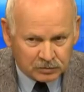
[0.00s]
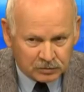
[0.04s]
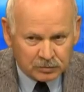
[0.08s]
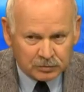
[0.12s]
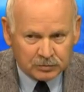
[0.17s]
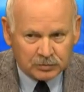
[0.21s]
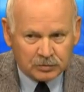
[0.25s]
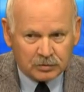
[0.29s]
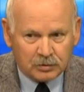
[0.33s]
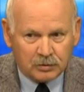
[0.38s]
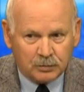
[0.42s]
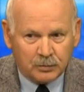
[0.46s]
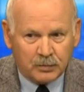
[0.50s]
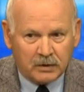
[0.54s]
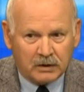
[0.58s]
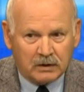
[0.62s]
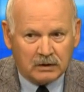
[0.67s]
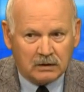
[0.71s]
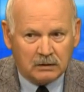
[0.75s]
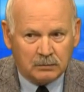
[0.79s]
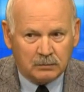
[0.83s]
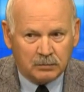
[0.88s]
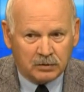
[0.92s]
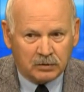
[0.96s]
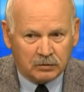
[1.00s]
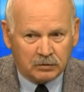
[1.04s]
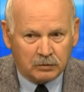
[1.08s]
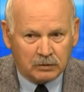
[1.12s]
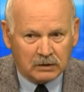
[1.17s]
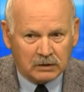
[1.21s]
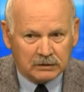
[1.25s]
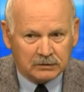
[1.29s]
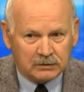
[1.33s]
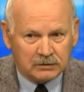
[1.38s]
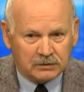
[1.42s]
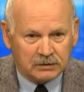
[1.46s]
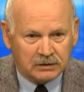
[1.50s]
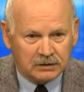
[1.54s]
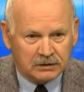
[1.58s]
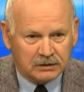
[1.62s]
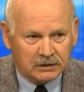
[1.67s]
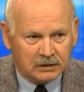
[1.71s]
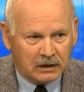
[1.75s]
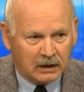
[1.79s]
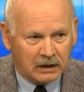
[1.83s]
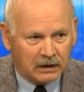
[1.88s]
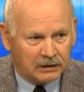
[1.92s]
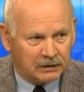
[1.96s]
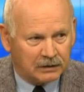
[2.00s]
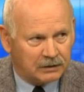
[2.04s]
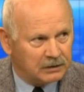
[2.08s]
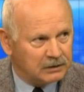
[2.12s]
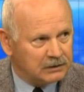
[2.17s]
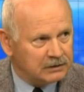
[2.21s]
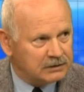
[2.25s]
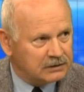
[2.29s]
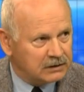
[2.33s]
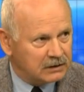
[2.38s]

się, jutro pan prokurator generalny